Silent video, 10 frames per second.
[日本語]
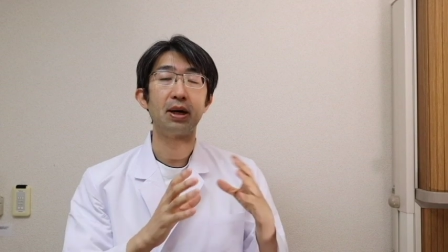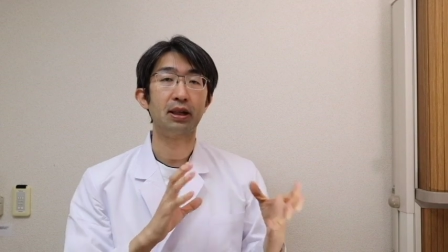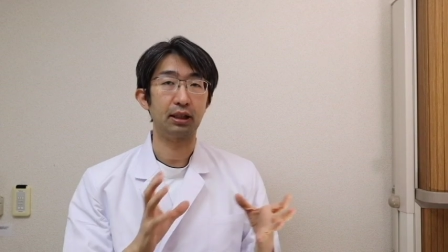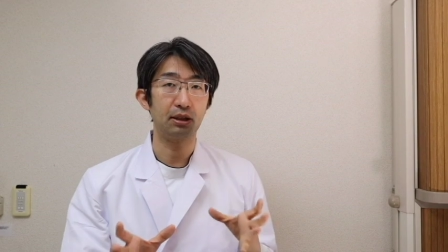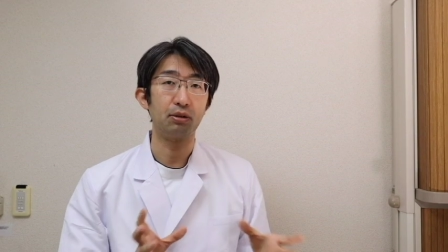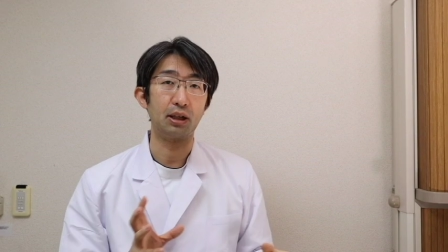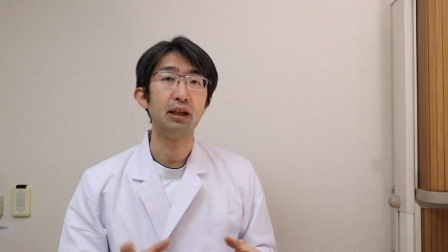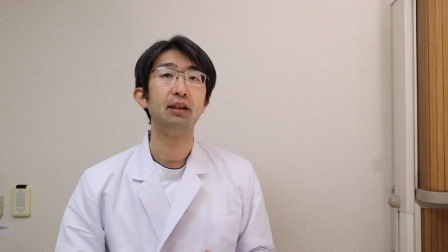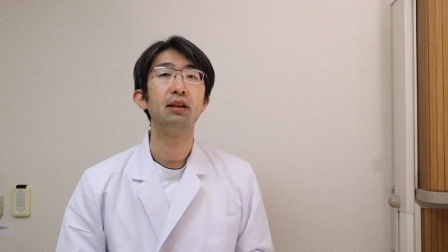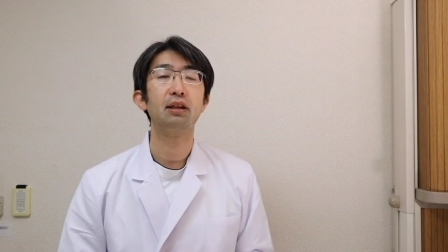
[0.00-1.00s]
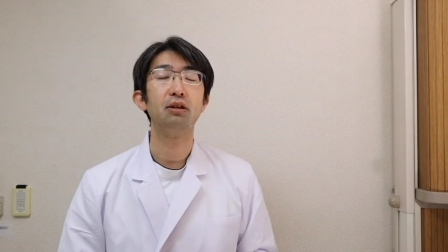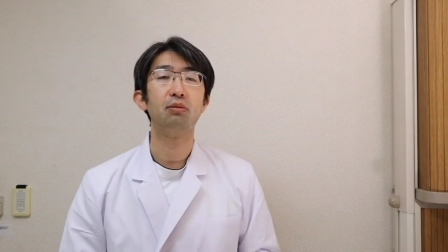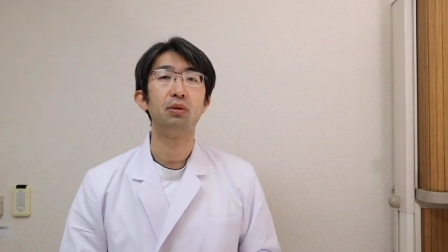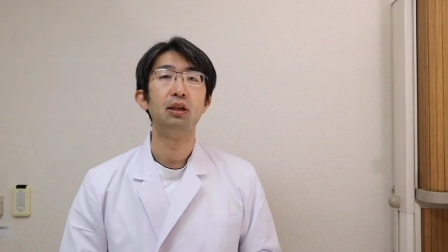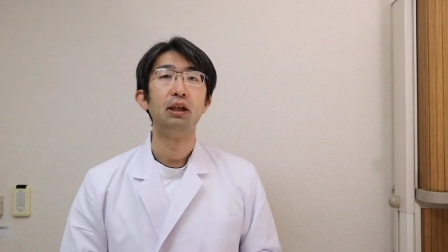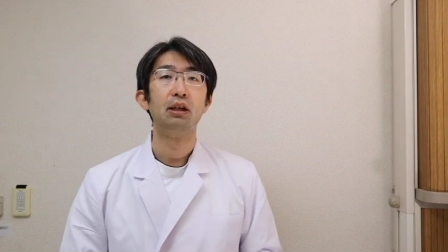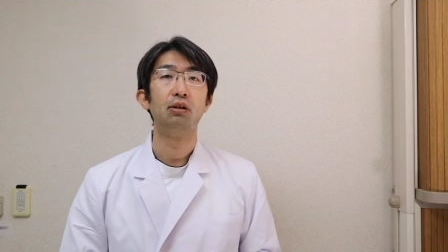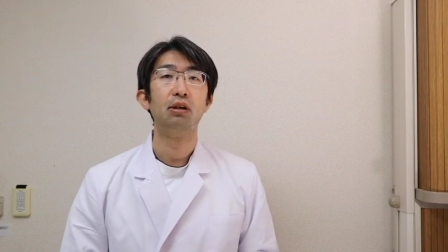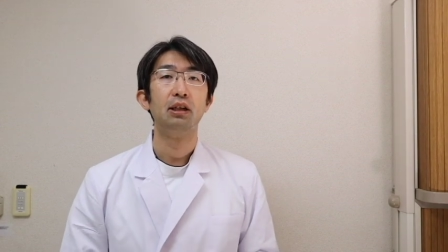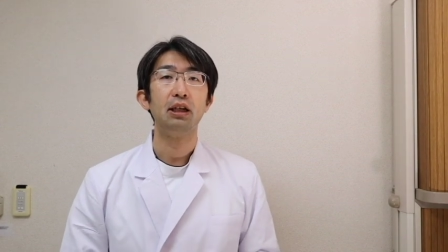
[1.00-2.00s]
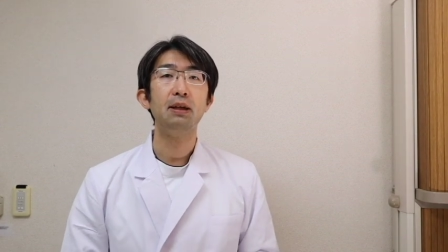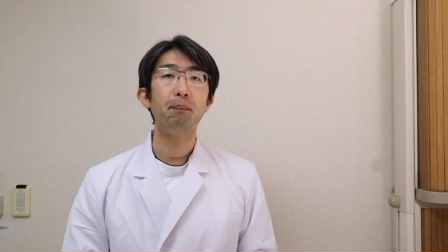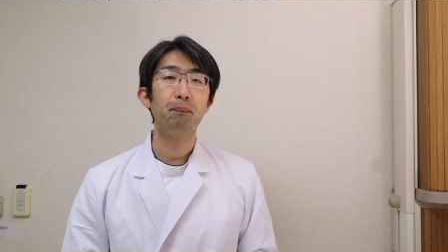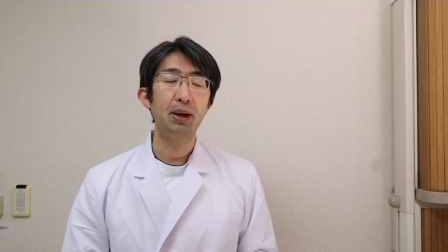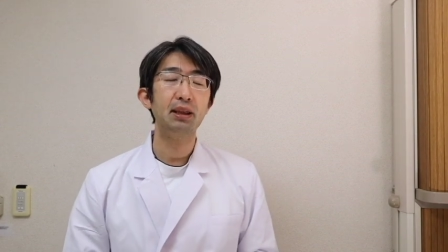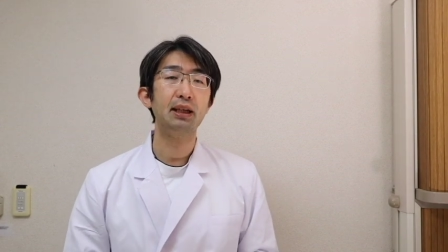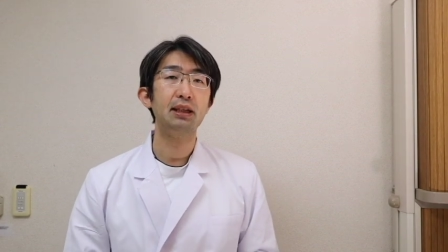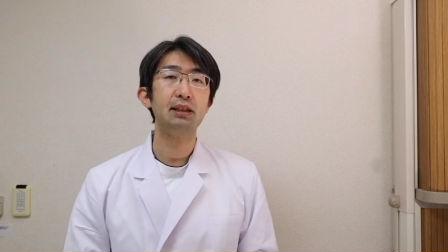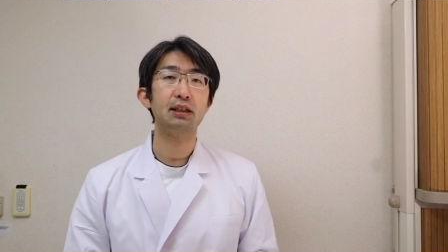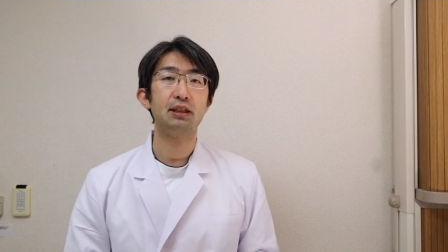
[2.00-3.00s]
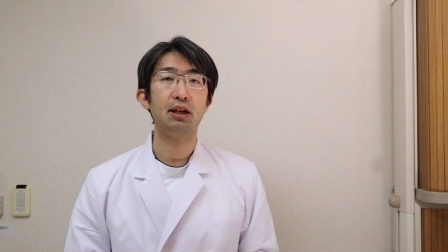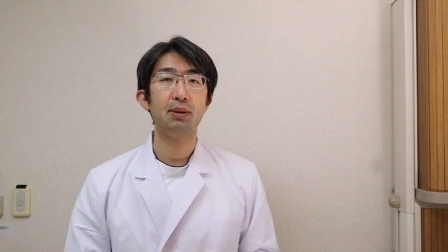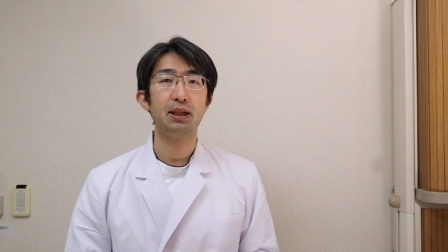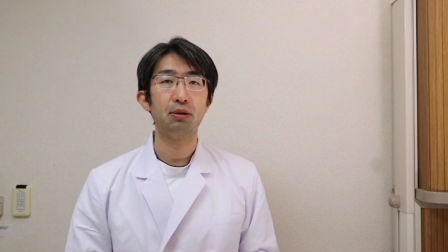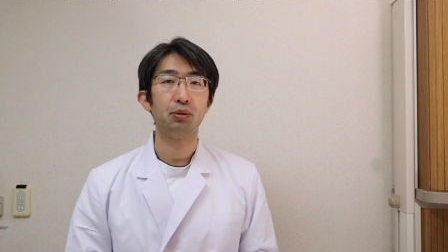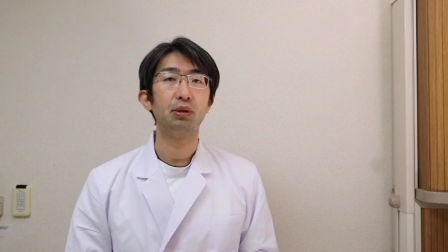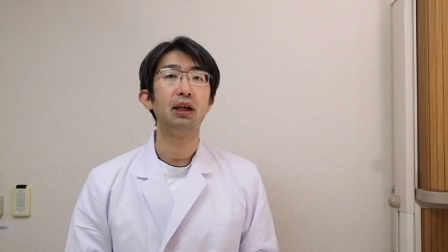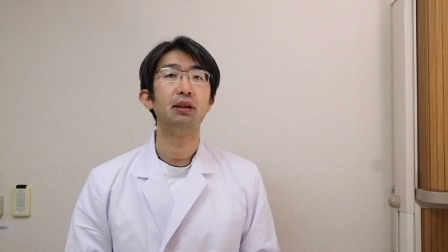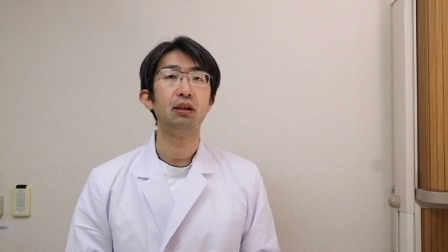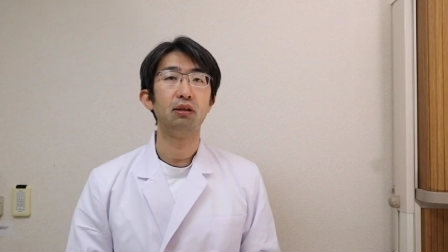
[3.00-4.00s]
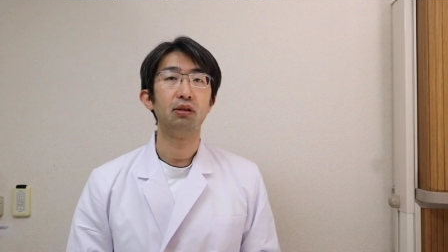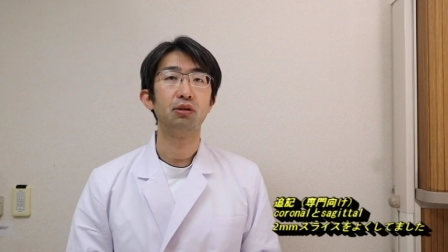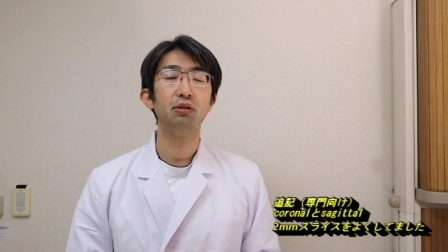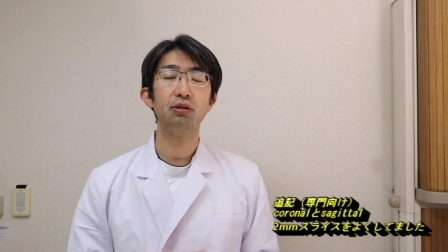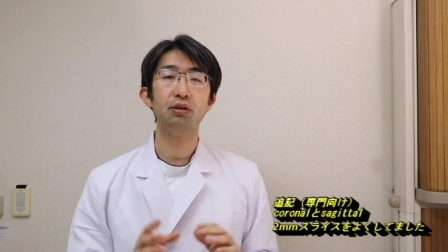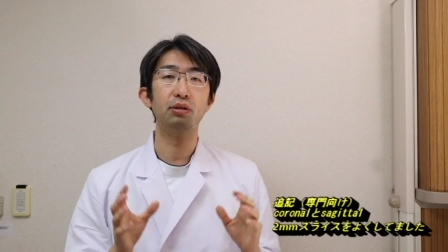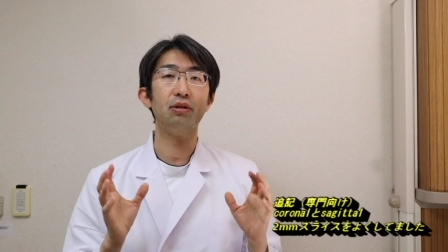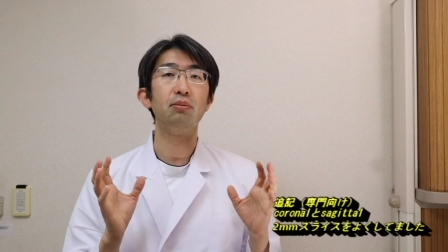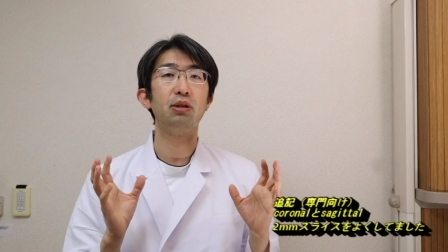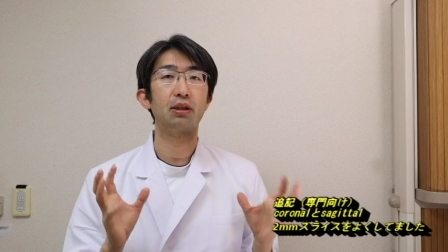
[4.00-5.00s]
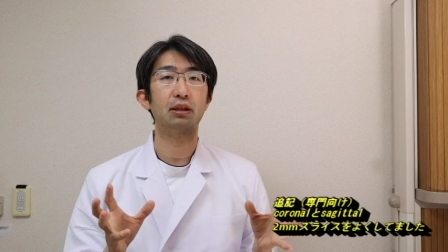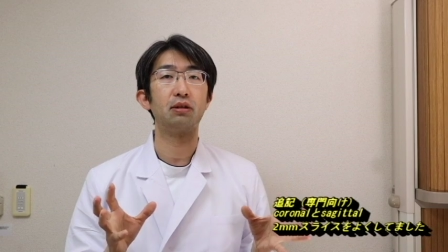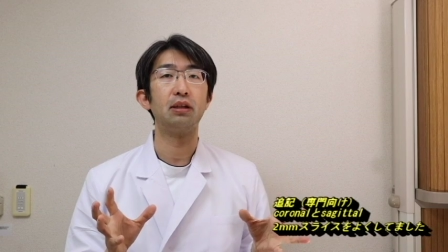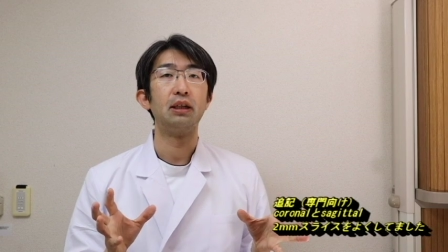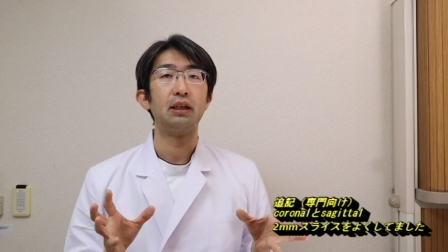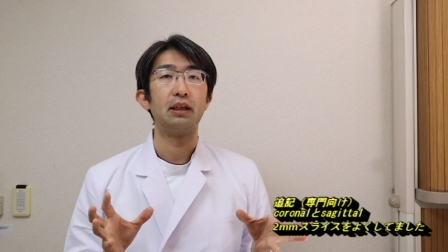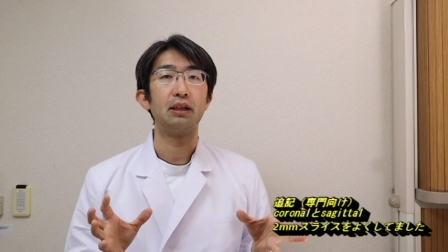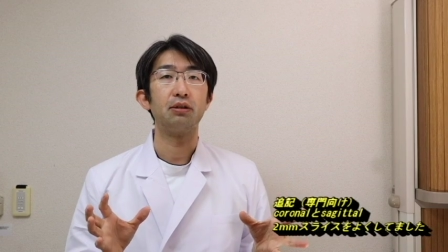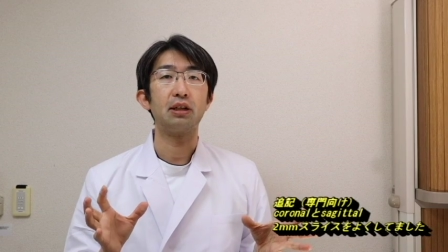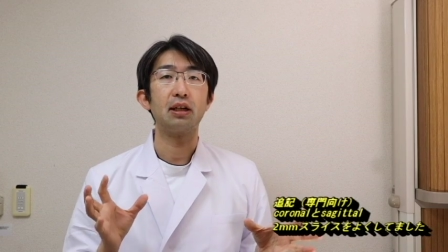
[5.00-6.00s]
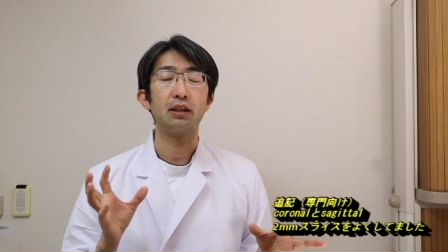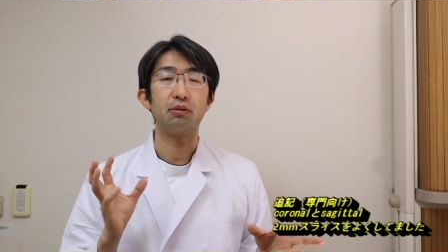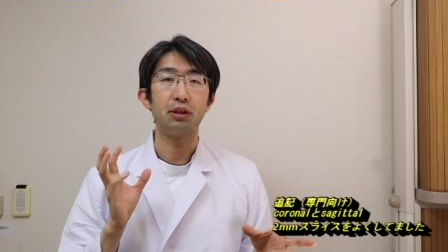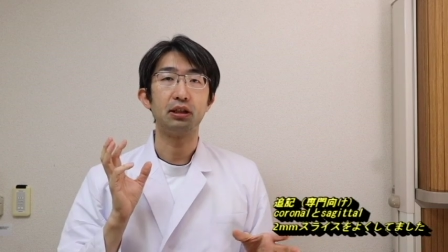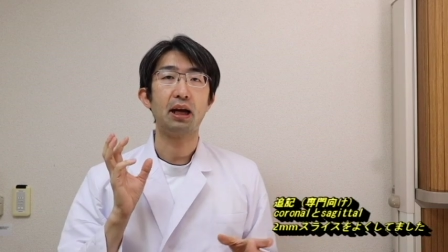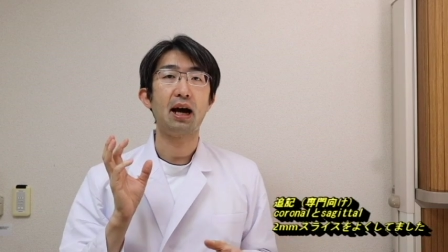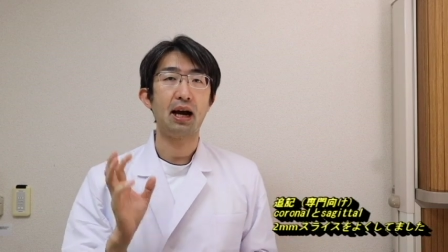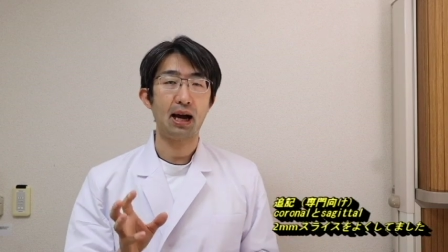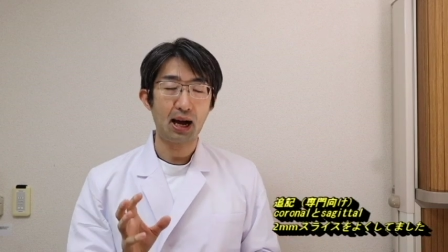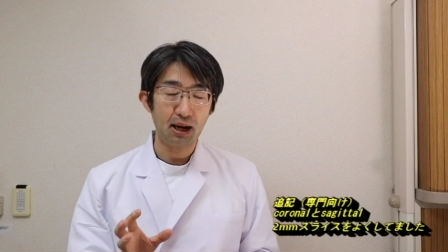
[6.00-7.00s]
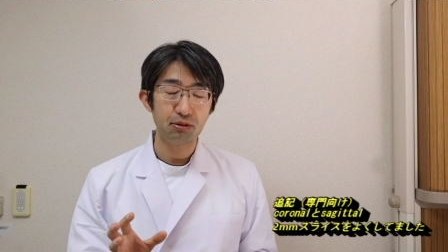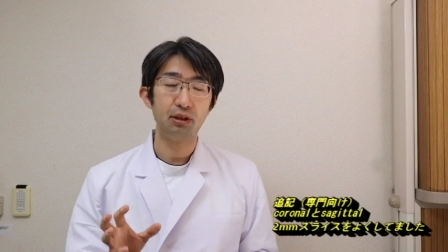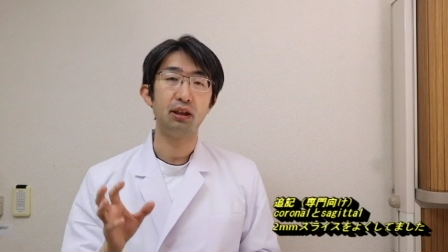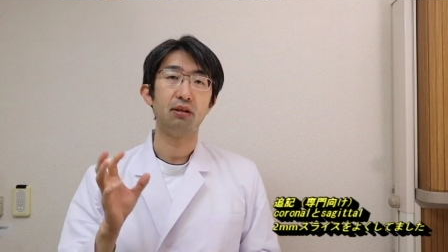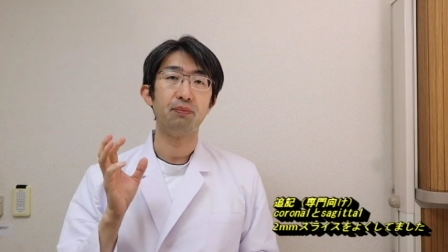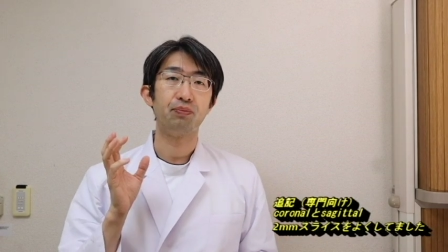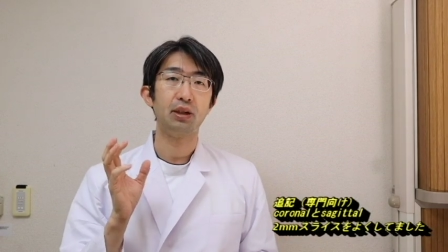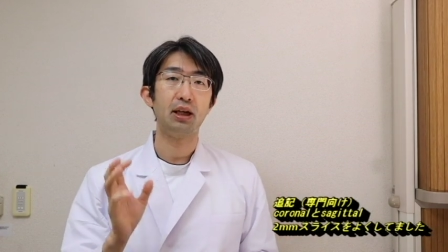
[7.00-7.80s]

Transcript: 細かさとかなんですけどもを一般的にしか調べないことがあるんですよ。そうすると見逃すあの眼窩底骨折って あ, あるんです。